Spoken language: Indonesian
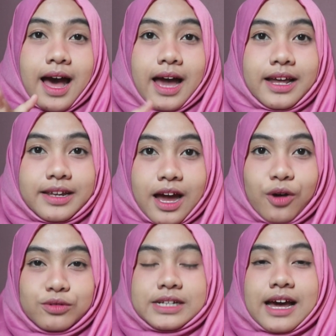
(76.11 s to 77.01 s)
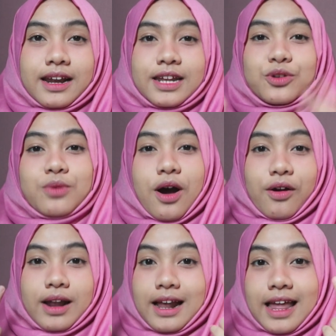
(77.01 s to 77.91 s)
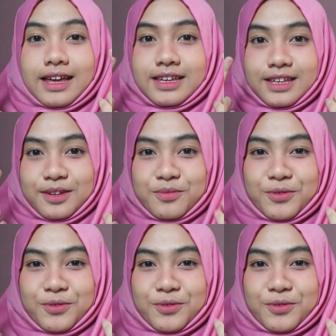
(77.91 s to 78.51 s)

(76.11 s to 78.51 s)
akhirnya aku nyari dua orang lagi